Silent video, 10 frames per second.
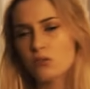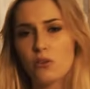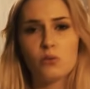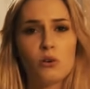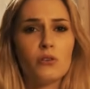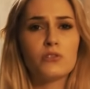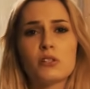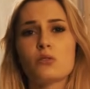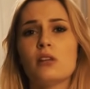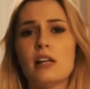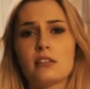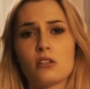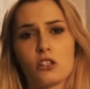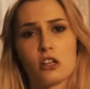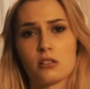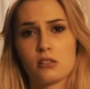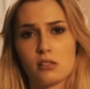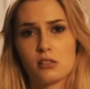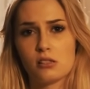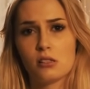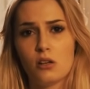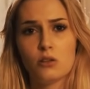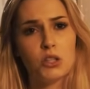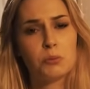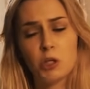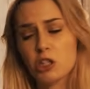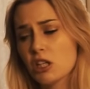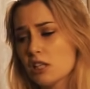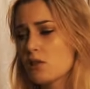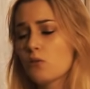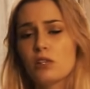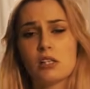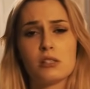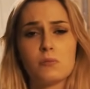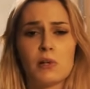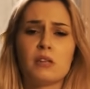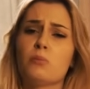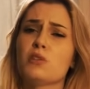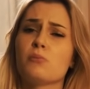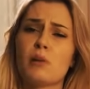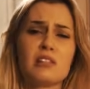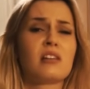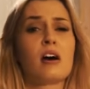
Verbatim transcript: ich war nur auf der Toilette, Schatz. Und ich möchte jetzt auch wieder ins Bett. Bitte mach die